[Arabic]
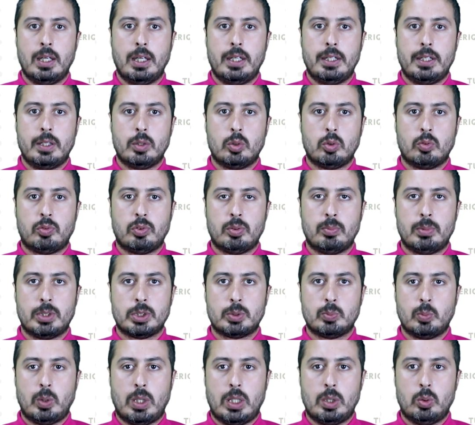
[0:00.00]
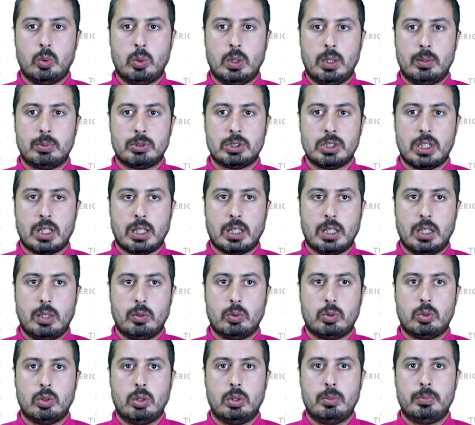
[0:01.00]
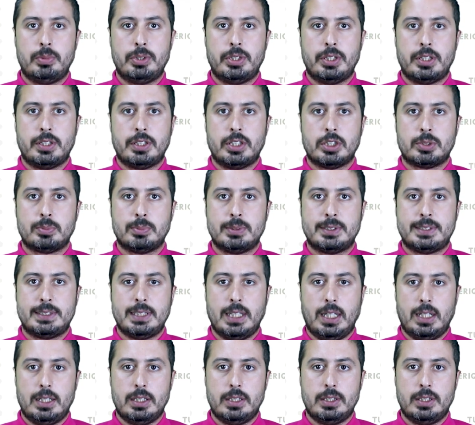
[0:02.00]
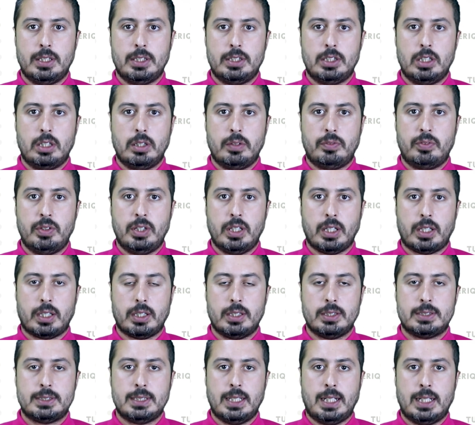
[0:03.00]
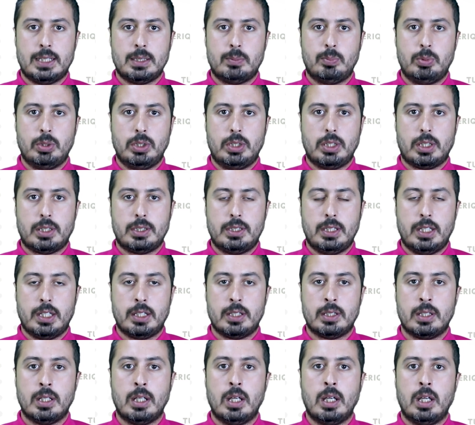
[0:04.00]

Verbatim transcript: لأنه في المجموعة الأولى باش نلقاو كل من النجم الساحلي النادي الإفريقي اتحاد بنقردين